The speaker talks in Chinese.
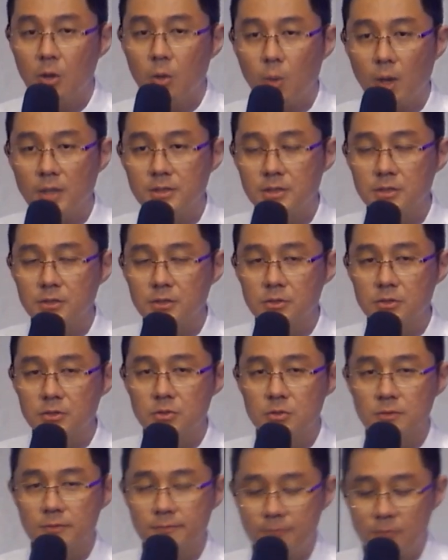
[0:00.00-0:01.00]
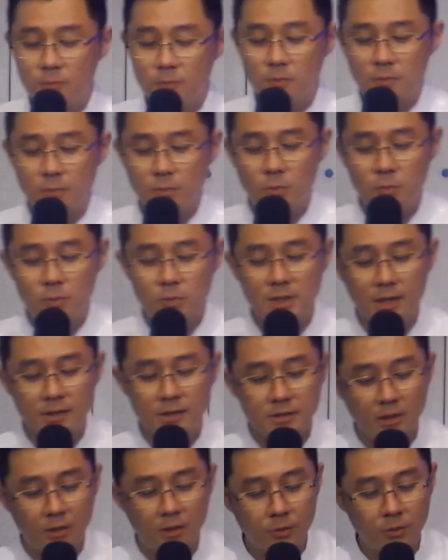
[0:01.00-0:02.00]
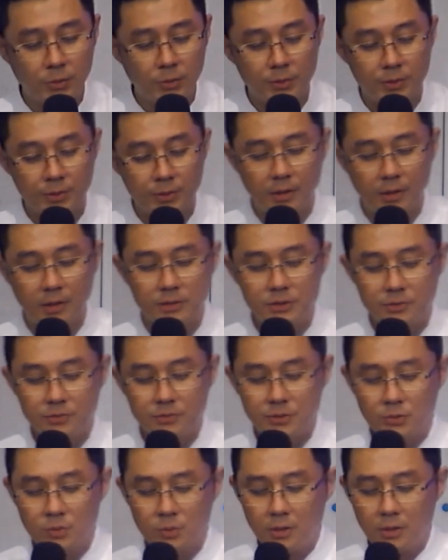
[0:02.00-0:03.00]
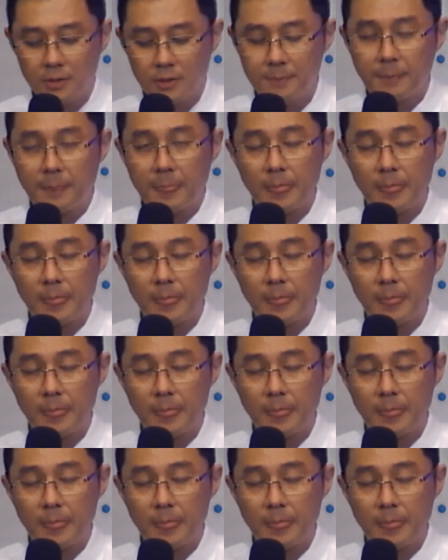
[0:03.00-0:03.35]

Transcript: 万事互互相效力。啊，就是说，